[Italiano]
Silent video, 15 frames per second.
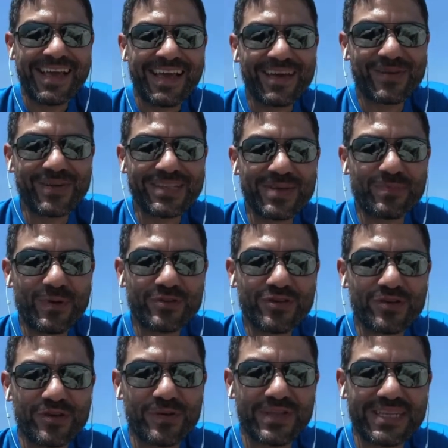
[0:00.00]
e quindi
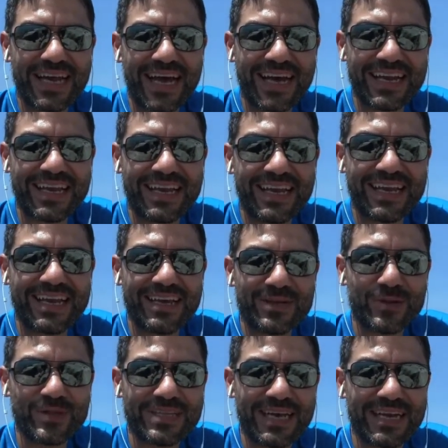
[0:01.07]
possono notare,
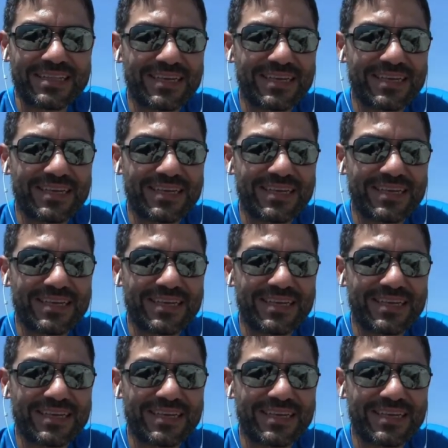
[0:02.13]
notare,